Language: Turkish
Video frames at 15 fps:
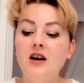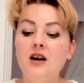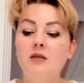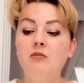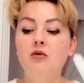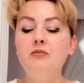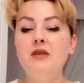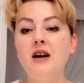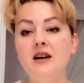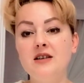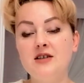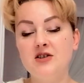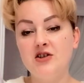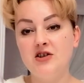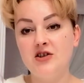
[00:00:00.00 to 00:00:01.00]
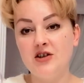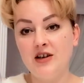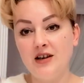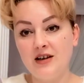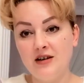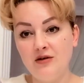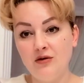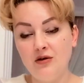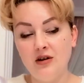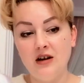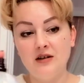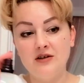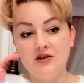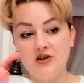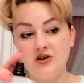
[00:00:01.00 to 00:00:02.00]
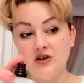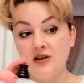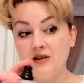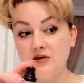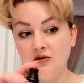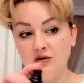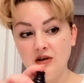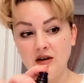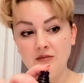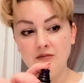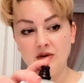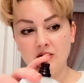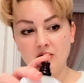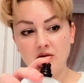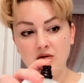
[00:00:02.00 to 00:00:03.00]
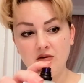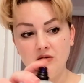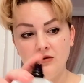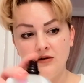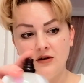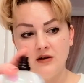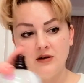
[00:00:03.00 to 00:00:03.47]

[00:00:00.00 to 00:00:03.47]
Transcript: Bu biraz çiçekli olan, çiçeksi olan bir koku.